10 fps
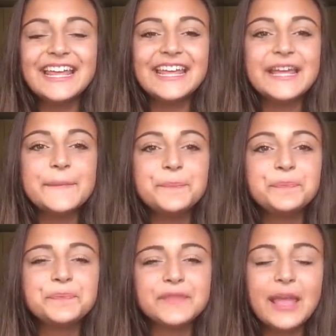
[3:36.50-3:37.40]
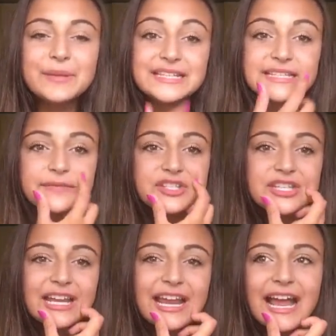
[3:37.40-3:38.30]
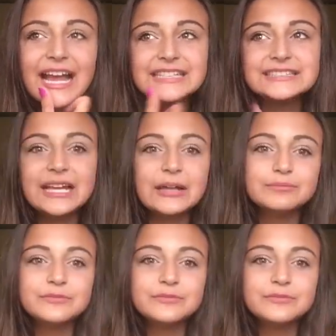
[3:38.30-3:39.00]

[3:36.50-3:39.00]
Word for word: e mm, è abbastanza vicina a casa,